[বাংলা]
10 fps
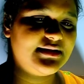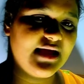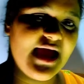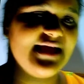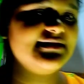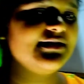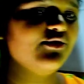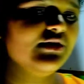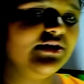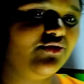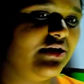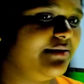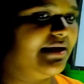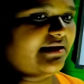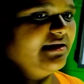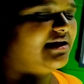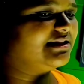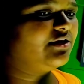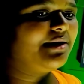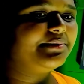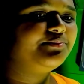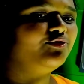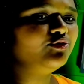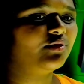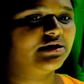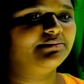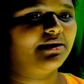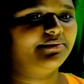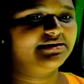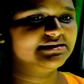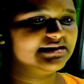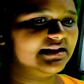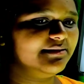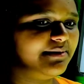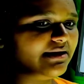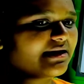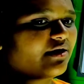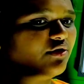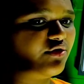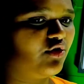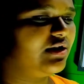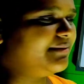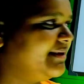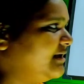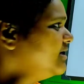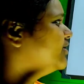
সে হ্যাঁ সেও কিন্তু লিভিং তাহলে আমরা বুঝবো কীভাবে যে সে লিভিং না নন লিভিং